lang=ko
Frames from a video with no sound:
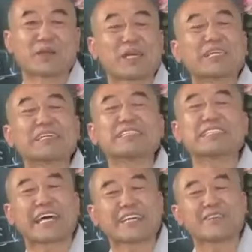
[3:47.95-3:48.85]
왜 이거는
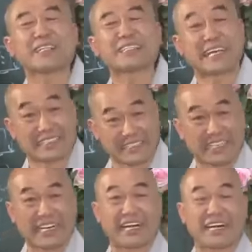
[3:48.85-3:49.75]
사용하지
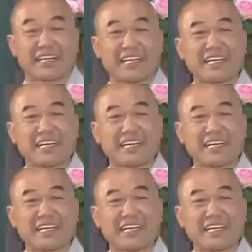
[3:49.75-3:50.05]
않을까?